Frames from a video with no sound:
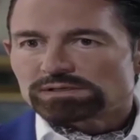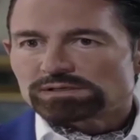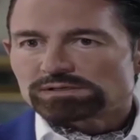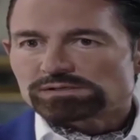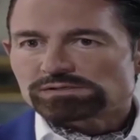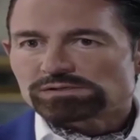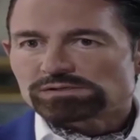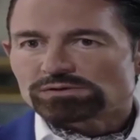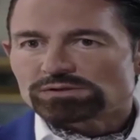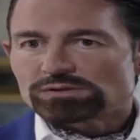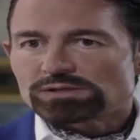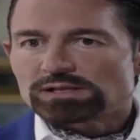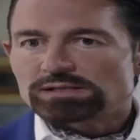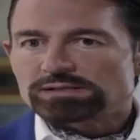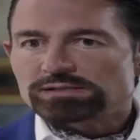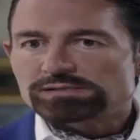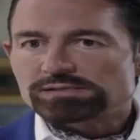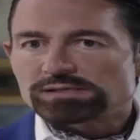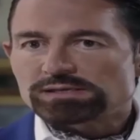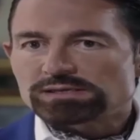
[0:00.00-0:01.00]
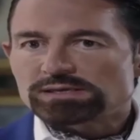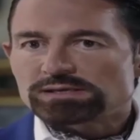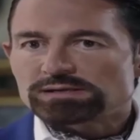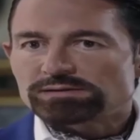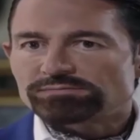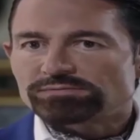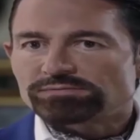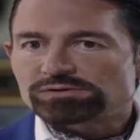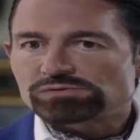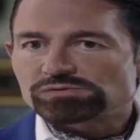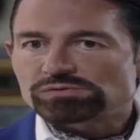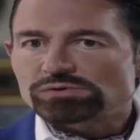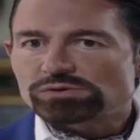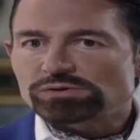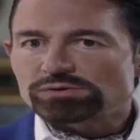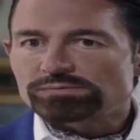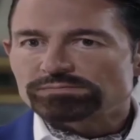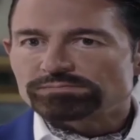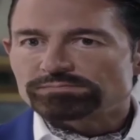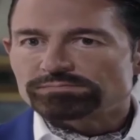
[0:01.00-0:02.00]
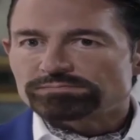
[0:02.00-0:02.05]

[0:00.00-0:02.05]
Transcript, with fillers: Ese hotel ni siquiera fue suyo,